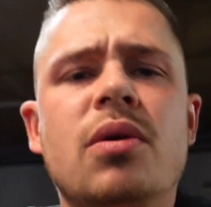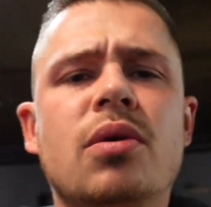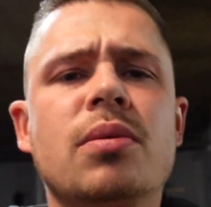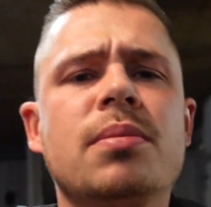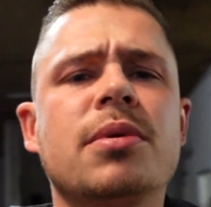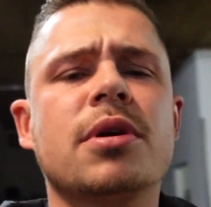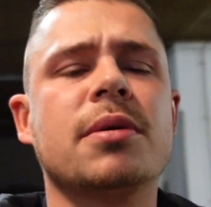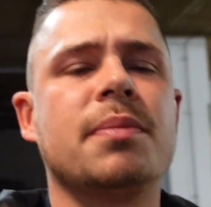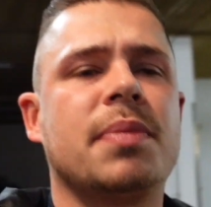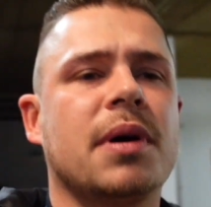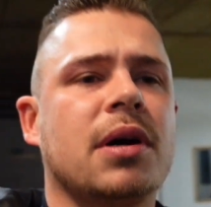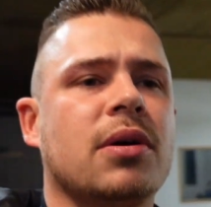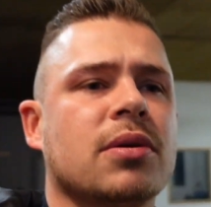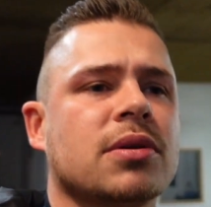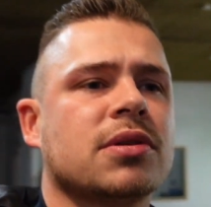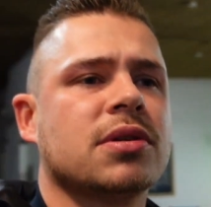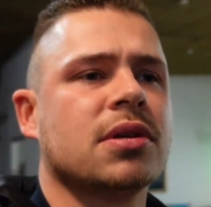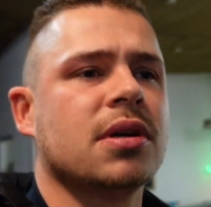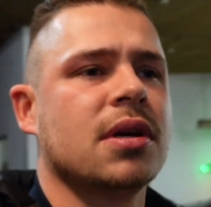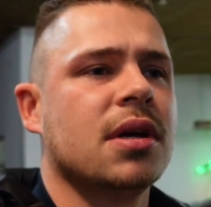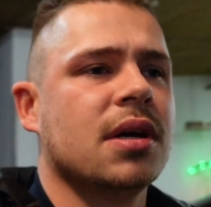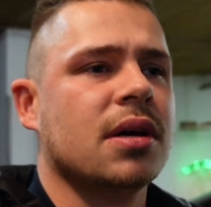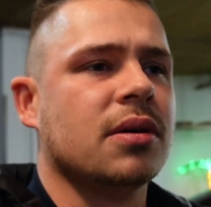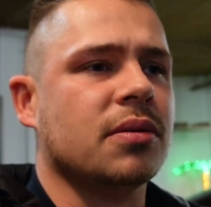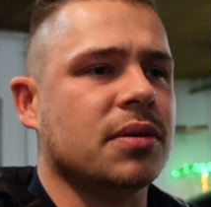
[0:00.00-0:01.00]
umgebaut
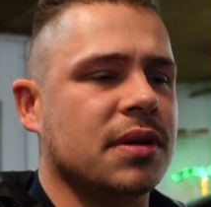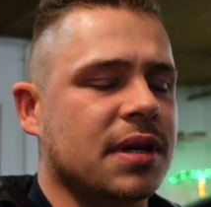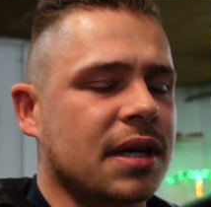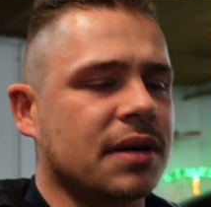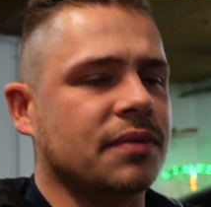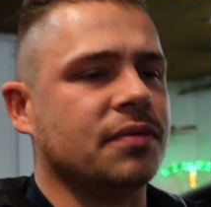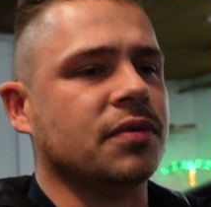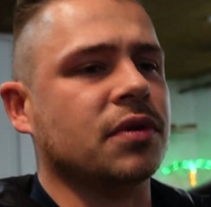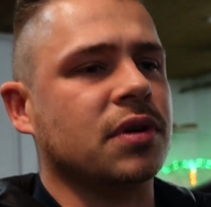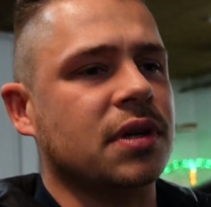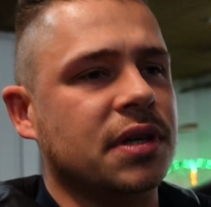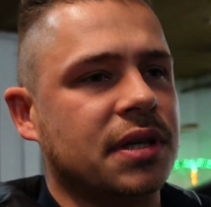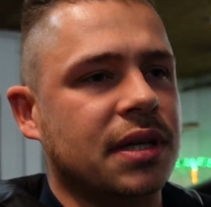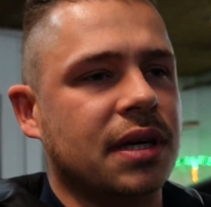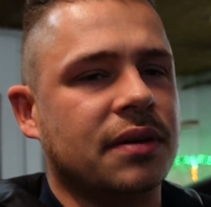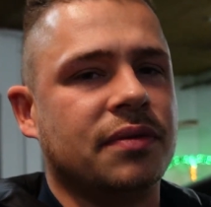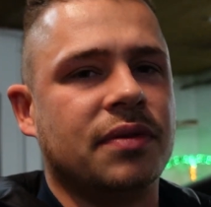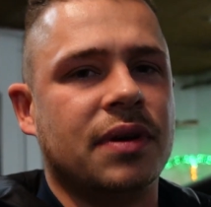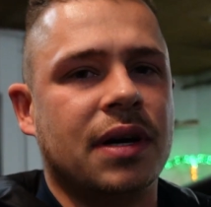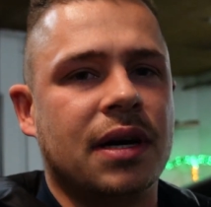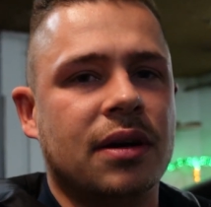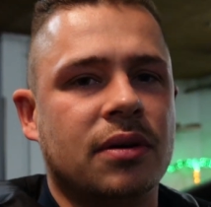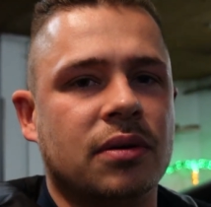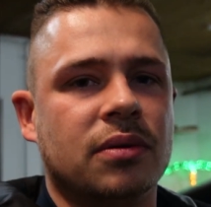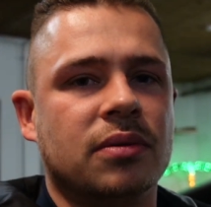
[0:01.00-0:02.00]
und der hat wirklich
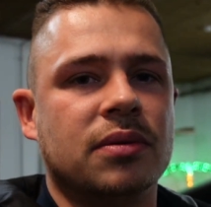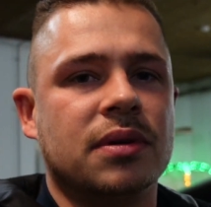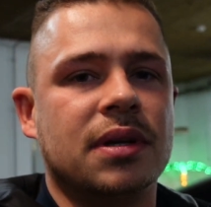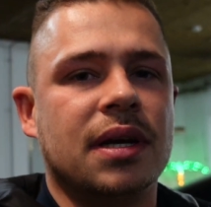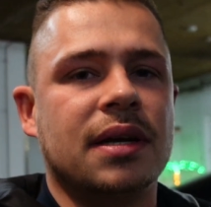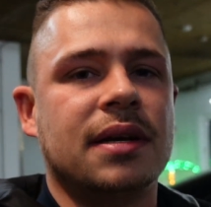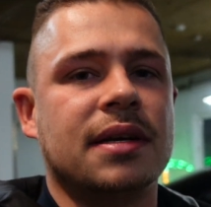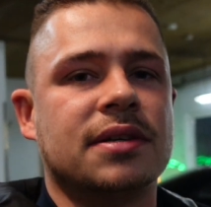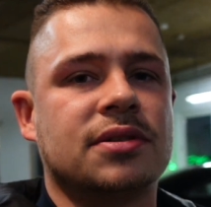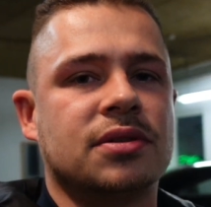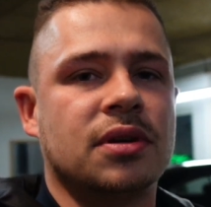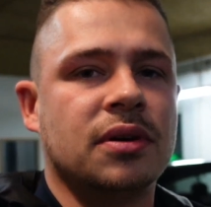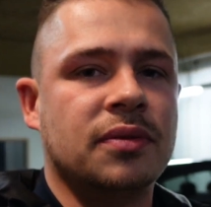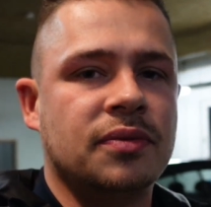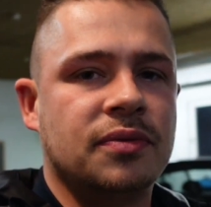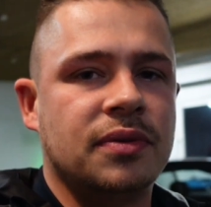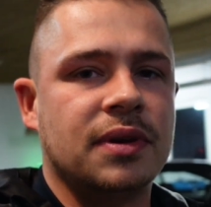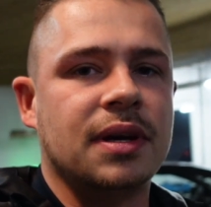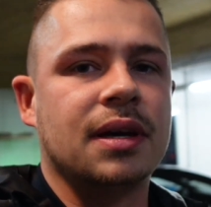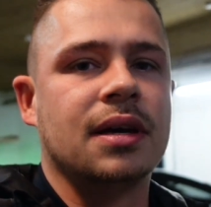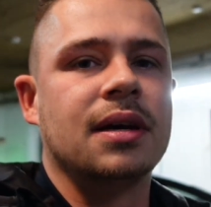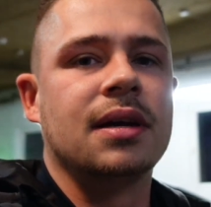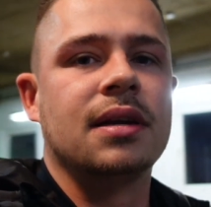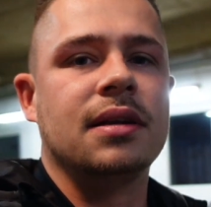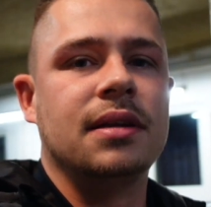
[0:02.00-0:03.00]
Erfahrung und an der
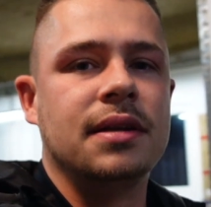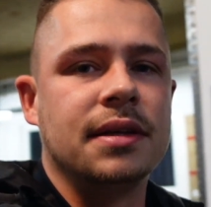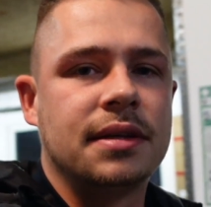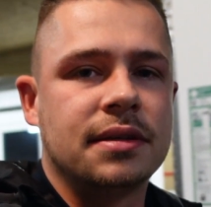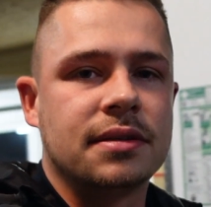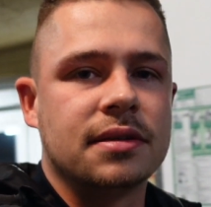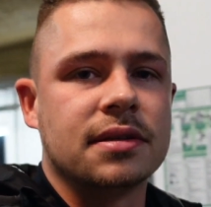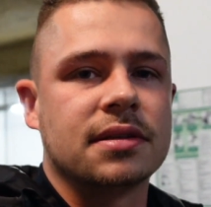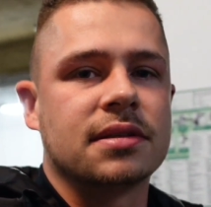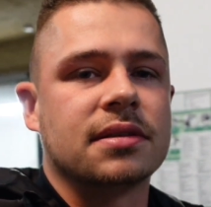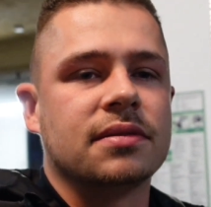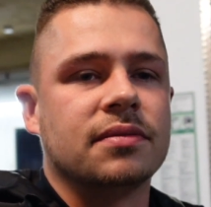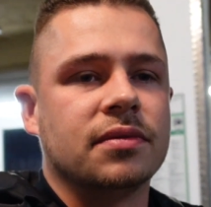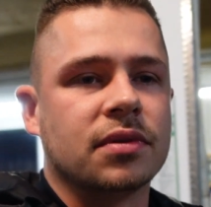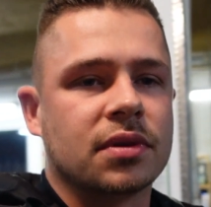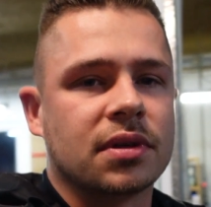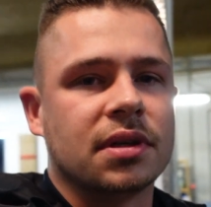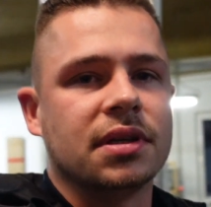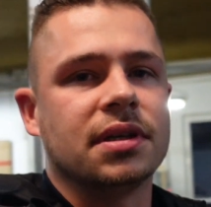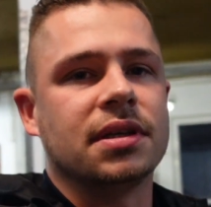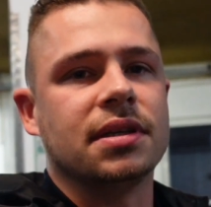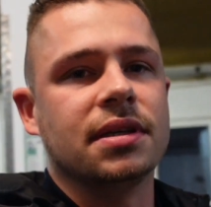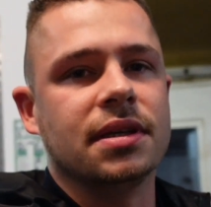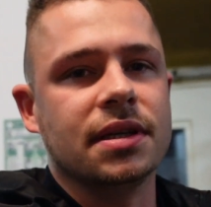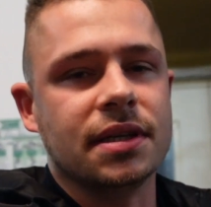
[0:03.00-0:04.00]
Software liegt es
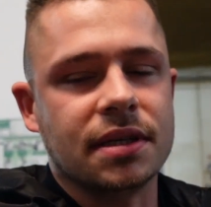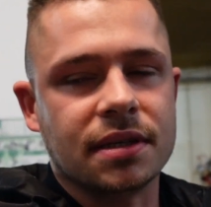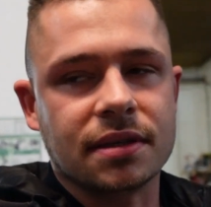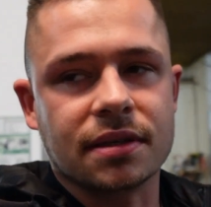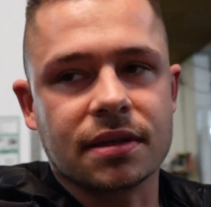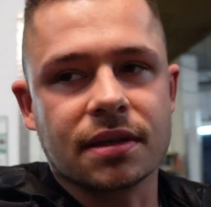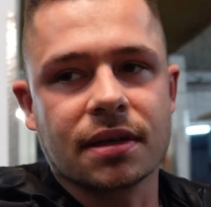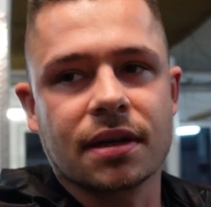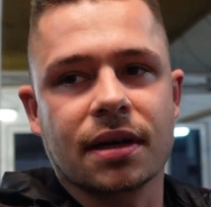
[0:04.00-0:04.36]
wirklich nicht.